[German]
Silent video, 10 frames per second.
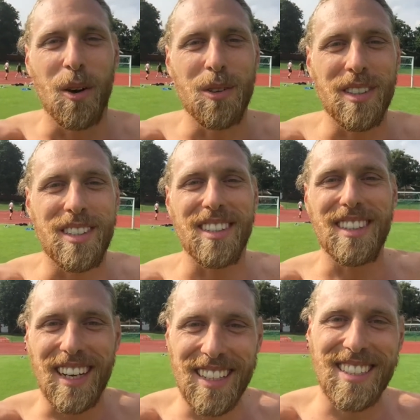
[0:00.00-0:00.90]
Und
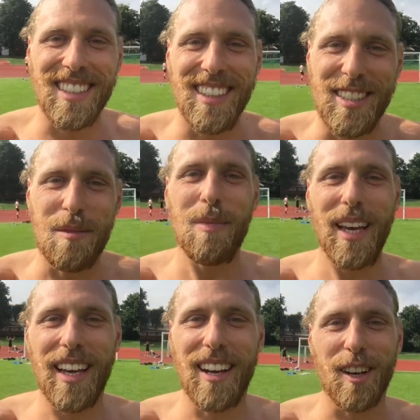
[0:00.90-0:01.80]
das ist
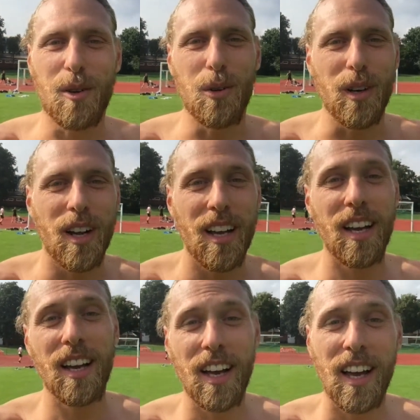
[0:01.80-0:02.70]
mega cool.
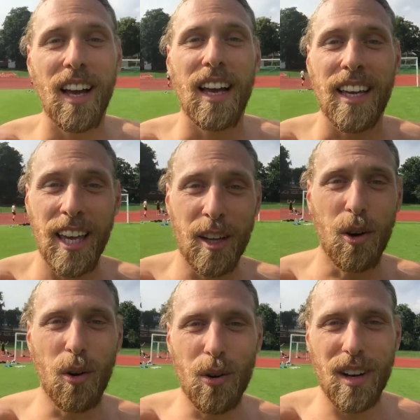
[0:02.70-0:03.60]
Gegen
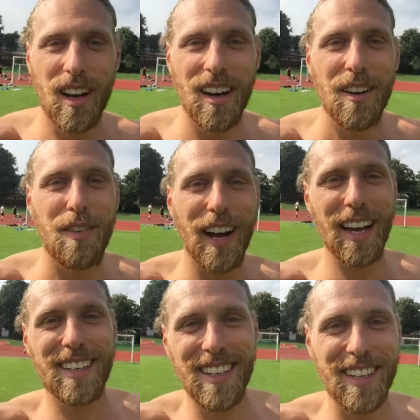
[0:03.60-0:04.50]
Corona,
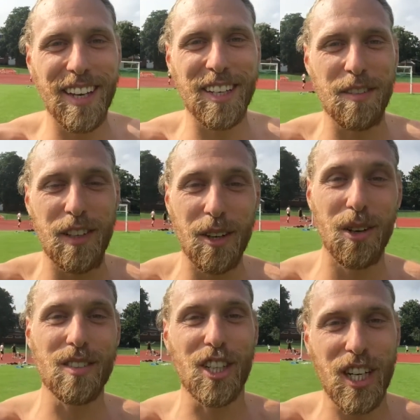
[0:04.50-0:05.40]
vielleicht nicht gegen den
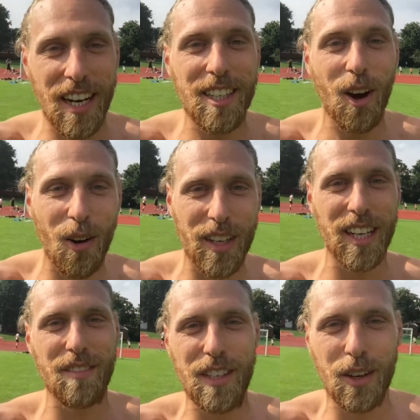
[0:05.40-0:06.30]
Virus, wahrscheinlich auch
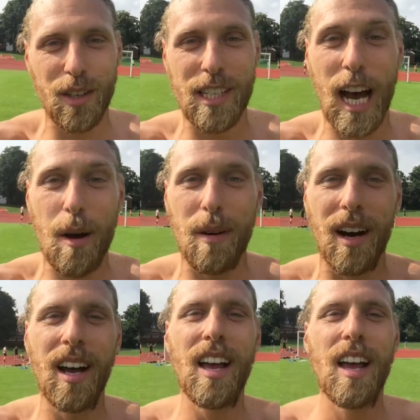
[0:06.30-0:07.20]
gegen den Virus,
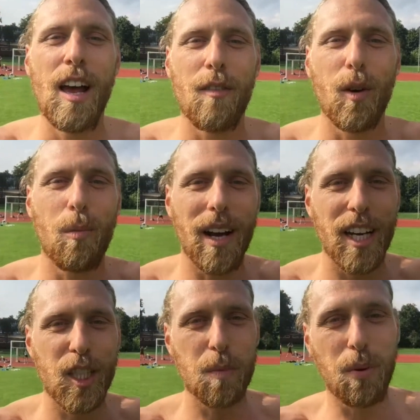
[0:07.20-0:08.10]
aber
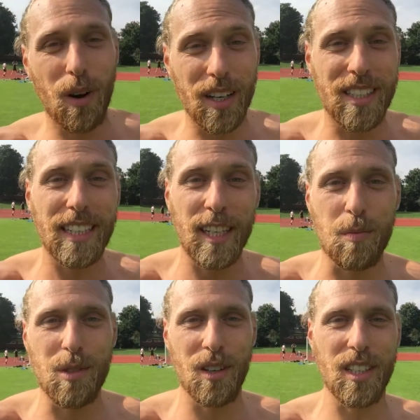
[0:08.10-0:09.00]
wobei Sport
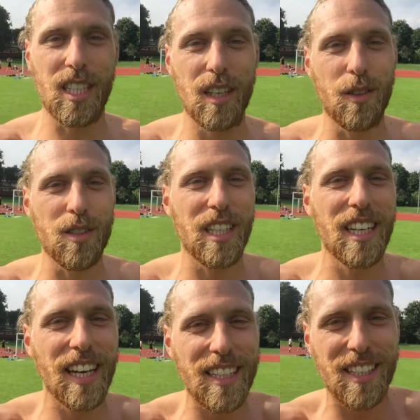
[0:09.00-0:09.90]
ganz besonders hilft und
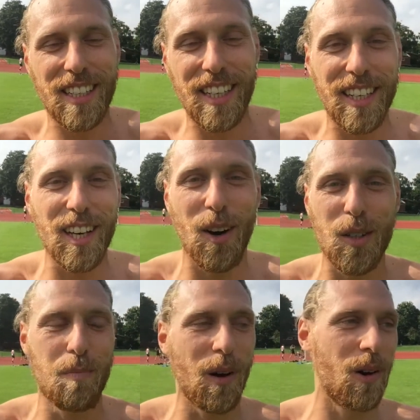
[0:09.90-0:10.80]
sich richtig
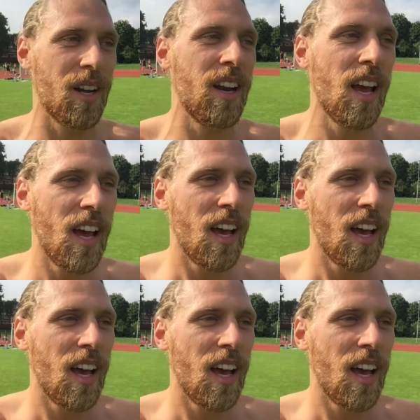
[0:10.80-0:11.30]
auspowern